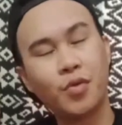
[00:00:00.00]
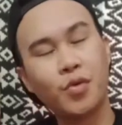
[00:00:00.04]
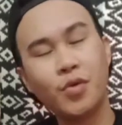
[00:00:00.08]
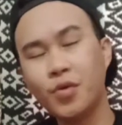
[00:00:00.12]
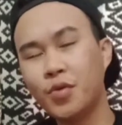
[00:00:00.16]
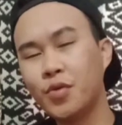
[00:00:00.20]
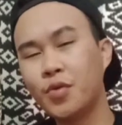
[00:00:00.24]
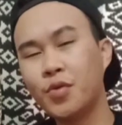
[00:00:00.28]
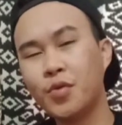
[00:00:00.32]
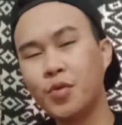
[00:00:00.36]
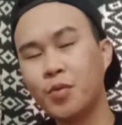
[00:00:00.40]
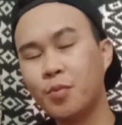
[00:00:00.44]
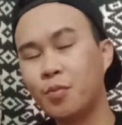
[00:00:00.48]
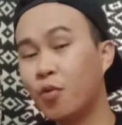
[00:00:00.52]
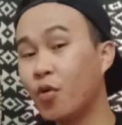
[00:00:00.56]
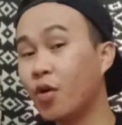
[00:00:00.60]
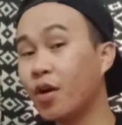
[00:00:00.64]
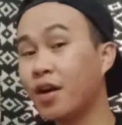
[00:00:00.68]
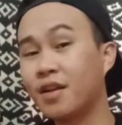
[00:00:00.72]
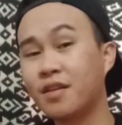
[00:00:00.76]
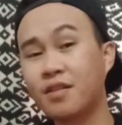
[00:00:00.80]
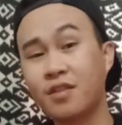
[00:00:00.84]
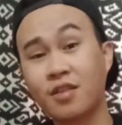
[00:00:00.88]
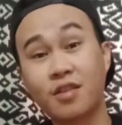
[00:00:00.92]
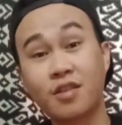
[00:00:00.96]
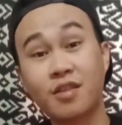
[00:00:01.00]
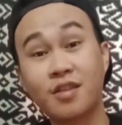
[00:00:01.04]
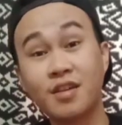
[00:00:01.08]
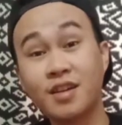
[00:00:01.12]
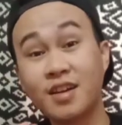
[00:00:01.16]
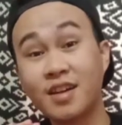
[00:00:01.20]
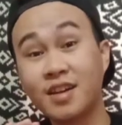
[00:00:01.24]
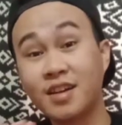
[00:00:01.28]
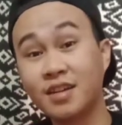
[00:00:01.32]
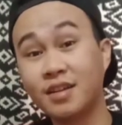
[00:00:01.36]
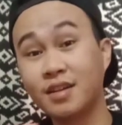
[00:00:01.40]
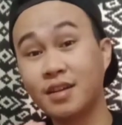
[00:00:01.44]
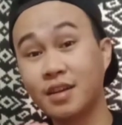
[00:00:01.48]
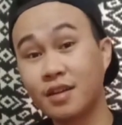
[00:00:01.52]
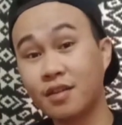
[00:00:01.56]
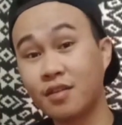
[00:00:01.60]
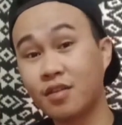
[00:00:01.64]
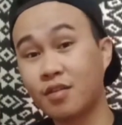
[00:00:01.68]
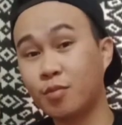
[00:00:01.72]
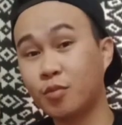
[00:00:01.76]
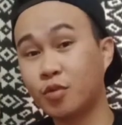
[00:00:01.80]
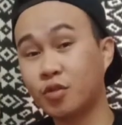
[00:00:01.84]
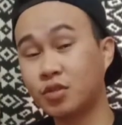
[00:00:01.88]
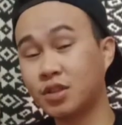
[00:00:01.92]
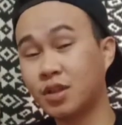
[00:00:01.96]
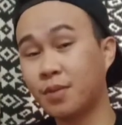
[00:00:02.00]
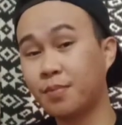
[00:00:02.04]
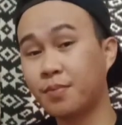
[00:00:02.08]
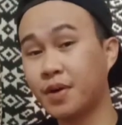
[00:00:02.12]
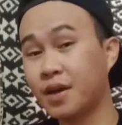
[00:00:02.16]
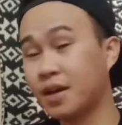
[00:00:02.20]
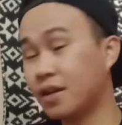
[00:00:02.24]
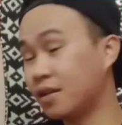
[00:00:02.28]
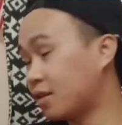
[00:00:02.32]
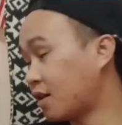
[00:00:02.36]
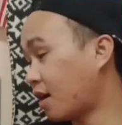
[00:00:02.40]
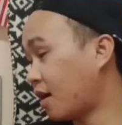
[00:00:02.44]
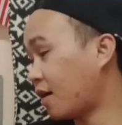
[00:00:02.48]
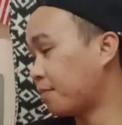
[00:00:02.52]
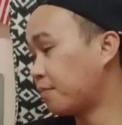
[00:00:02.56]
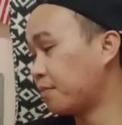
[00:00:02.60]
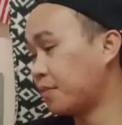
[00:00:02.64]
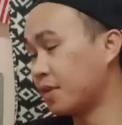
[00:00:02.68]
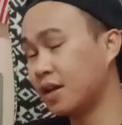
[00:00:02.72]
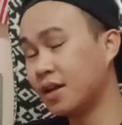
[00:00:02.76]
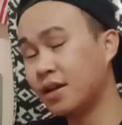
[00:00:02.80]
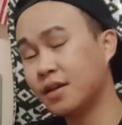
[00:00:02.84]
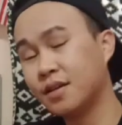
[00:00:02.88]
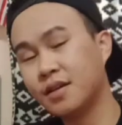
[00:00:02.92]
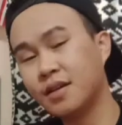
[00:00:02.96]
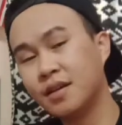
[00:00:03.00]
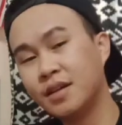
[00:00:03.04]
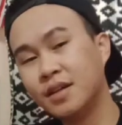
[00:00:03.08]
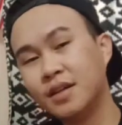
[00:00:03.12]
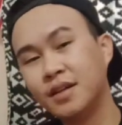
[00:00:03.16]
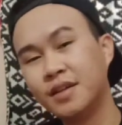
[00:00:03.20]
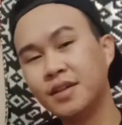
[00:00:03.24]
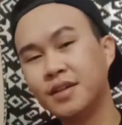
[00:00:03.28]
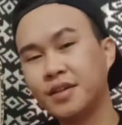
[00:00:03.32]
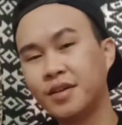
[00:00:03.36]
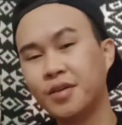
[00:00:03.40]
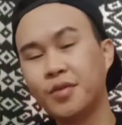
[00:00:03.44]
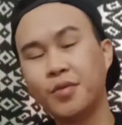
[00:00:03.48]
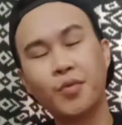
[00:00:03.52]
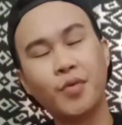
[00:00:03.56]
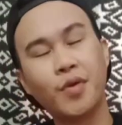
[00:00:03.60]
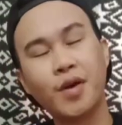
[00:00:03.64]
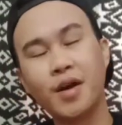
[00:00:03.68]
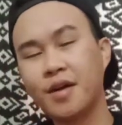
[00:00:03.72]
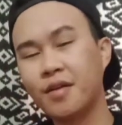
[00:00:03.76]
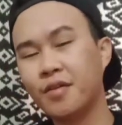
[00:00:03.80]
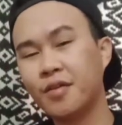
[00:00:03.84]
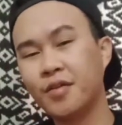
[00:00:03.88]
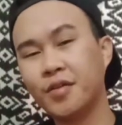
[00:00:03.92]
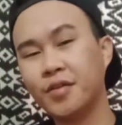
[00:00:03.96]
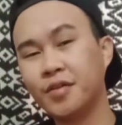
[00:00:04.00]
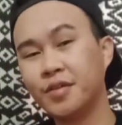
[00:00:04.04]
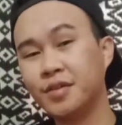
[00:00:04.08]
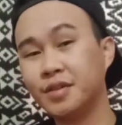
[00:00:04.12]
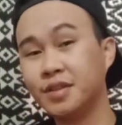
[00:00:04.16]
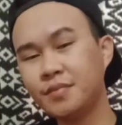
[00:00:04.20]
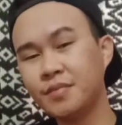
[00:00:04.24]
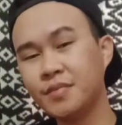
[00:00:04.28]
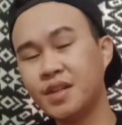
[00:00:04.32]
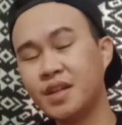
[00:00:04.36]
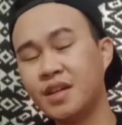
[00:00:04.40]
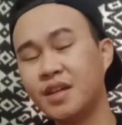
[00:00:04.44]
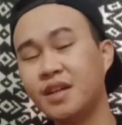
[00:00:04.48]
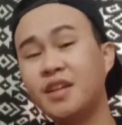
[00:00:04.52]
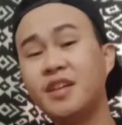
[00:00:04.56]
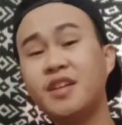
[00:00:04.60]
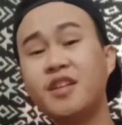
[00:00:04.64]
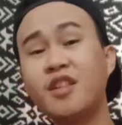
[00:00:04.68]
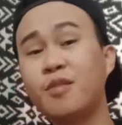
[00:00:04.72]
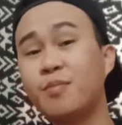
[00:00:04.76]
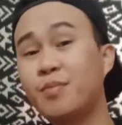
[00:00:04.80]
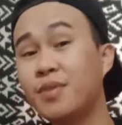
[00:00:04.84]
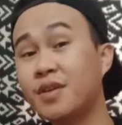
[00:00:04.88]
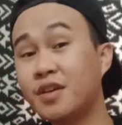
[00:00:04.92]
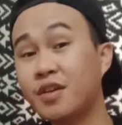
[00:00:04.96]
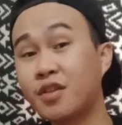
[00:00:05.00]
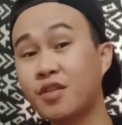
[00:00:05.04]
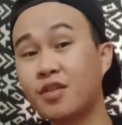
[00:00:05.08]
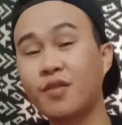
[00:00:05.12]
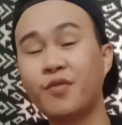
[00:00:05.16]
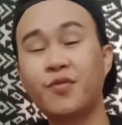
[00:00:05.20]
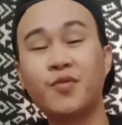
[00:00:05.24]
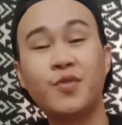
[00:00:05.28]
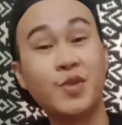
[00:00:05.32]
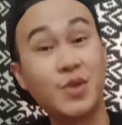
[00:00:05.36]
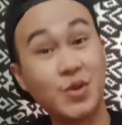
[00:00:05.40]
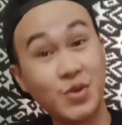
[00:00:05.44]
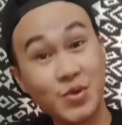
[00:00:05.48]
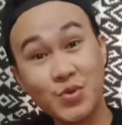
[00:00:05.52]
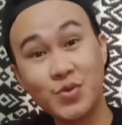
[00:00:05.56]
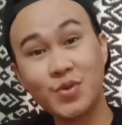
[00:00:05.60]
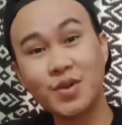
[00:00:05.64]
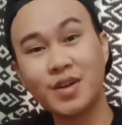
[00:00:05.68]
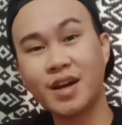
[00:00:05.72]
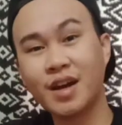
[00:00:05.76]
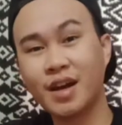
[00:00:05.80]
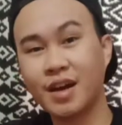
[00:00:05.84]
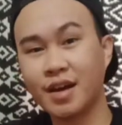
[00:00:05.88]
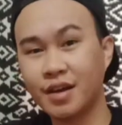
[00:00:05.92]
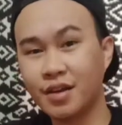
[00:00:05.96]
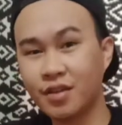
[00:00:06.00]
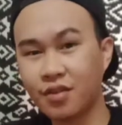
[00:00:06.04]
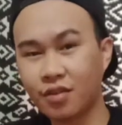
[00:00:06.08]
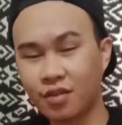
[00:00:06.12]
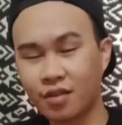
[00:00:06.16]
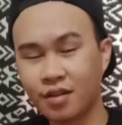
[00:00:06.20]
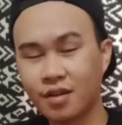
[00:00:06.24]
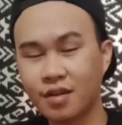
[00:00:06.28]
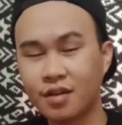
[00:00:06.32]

Huh, bukan senang guys mau capai tahap nih Wow, it's because of you guys,